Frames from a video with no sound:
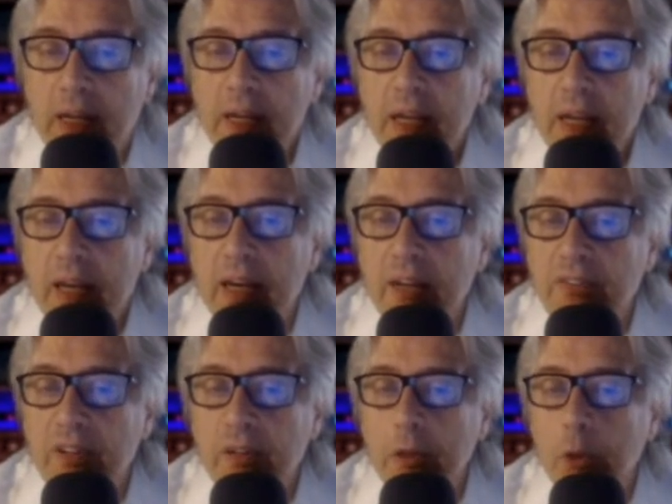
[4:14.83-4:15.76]
che l'ha
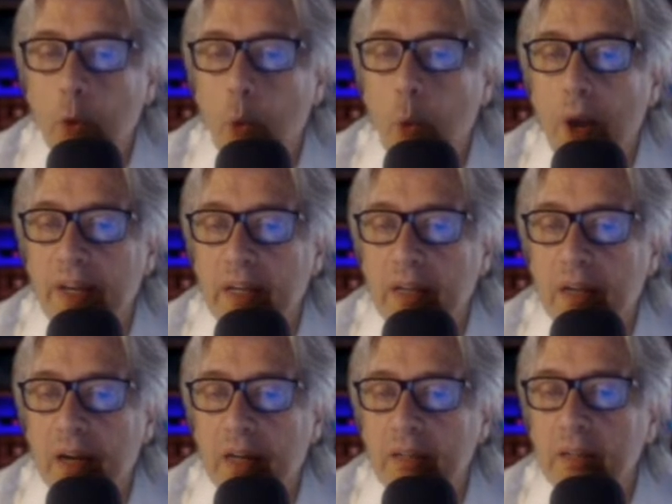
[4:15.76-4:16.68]
sentito guaire
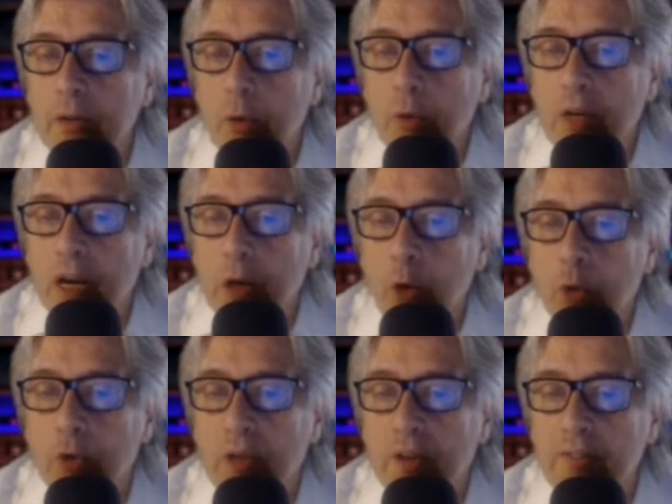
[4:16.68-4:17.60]
all'interno della
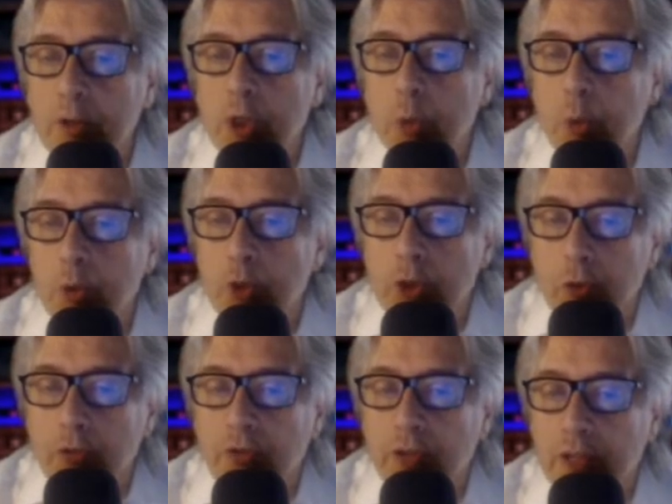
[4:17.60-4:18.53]
grotta
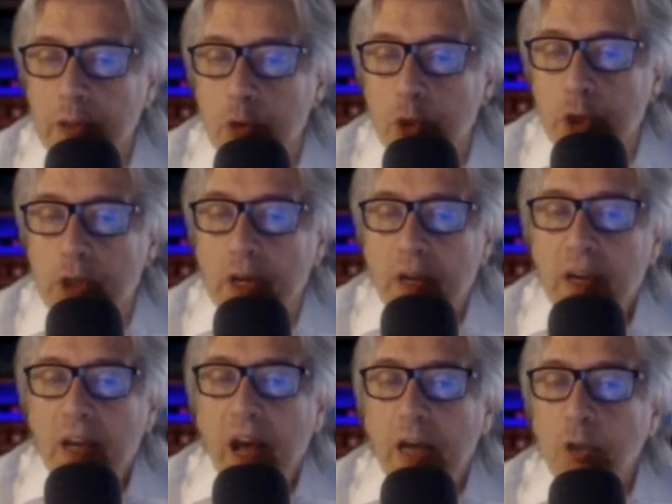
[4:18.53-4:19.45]
VG216
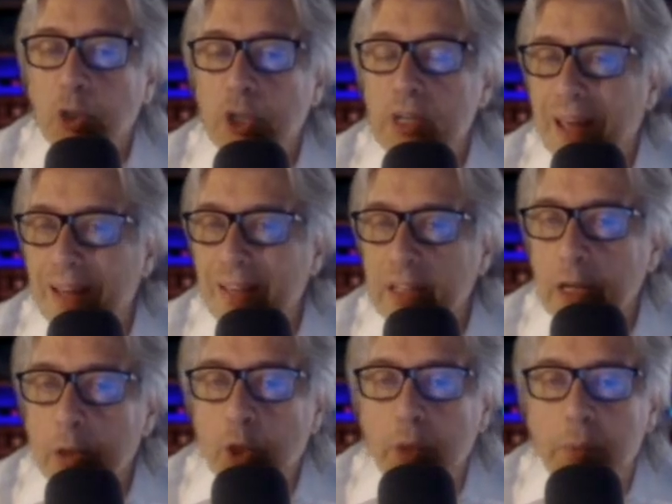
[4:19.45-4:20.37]
a circa
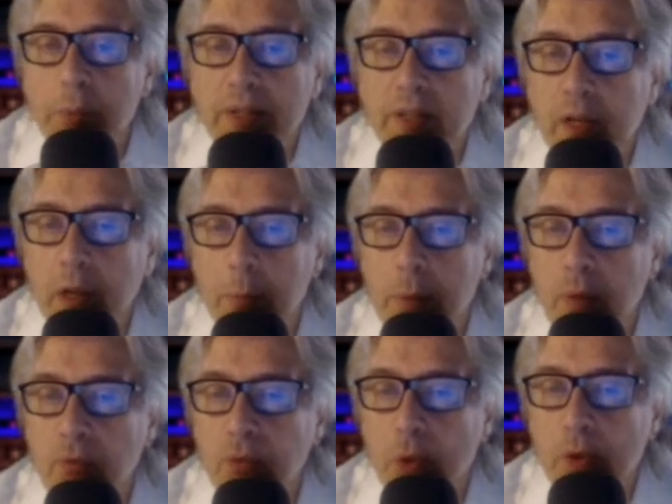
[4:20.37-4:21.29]
10 metri di
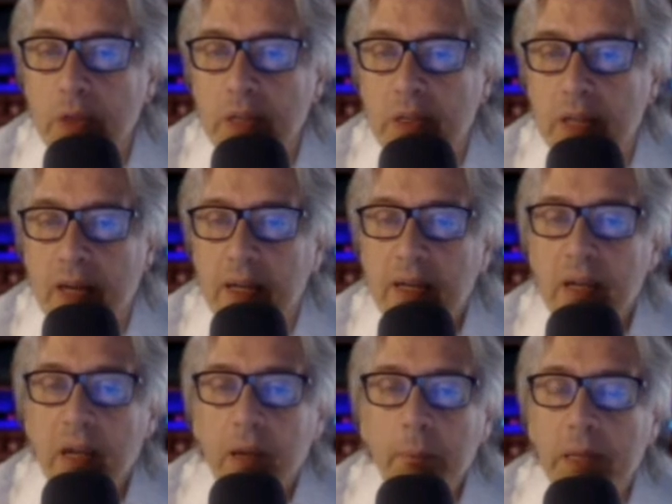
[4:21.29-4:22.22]
profondità
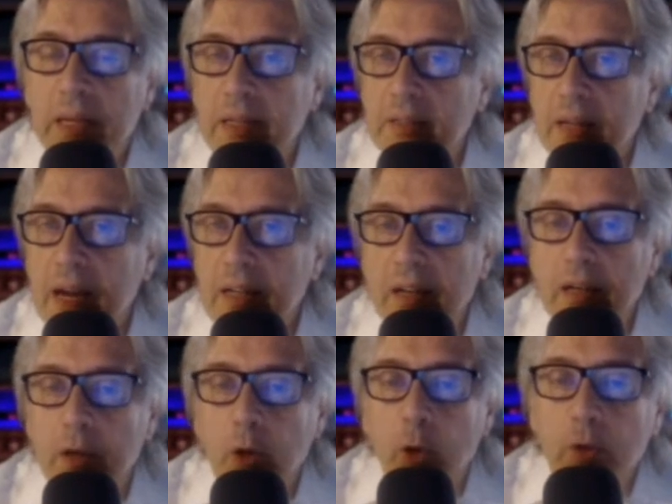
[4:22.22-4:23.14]
per l'entrata in
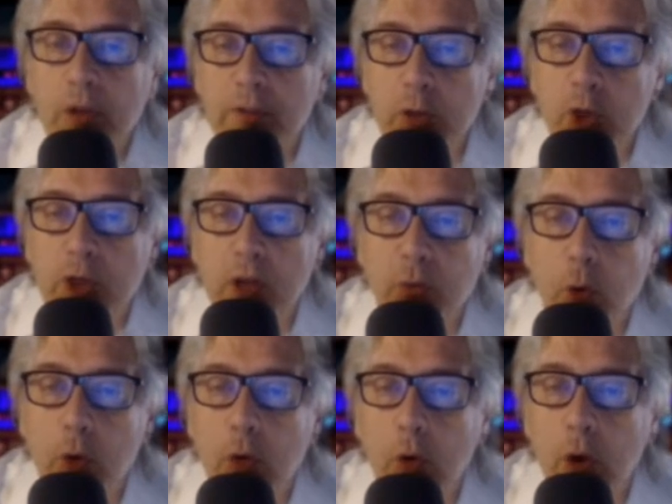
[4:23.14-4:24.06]
grotta i vigili del
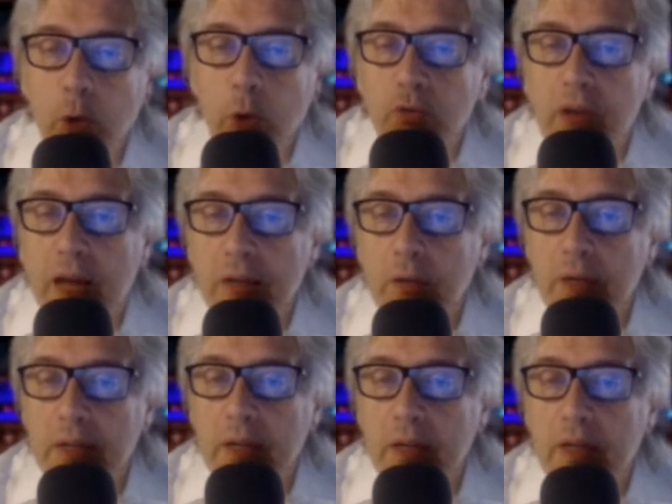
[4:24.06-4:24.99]
fuoco hanno usato le
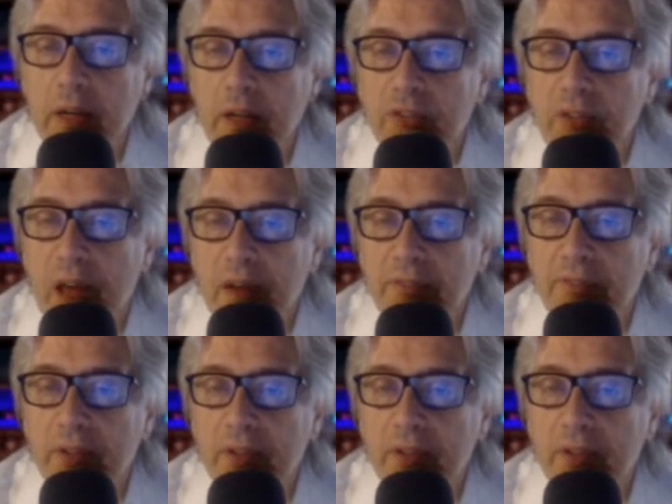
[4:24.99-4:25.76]
tecniche SAF